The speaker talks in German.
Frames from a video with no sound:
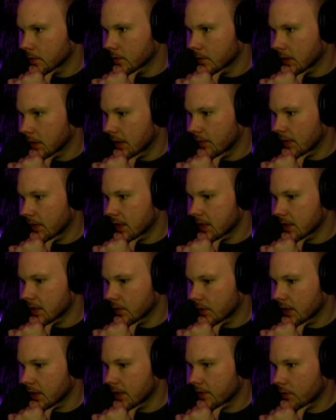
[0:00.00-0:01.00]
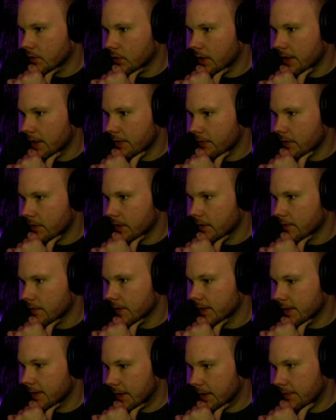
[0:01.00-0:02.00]
Dann werde ich, okay, ist doch kein
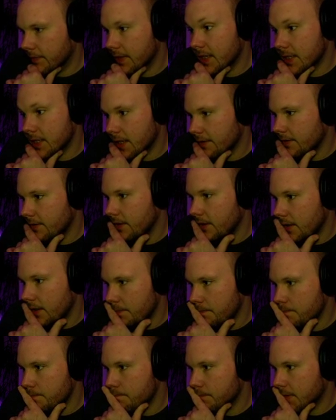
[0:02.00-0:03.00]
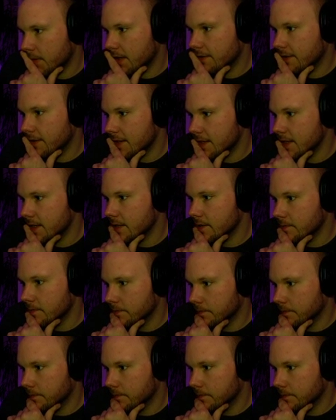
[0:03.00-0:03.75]
220er, dann werde ich das hier nehmen, tatsächlich.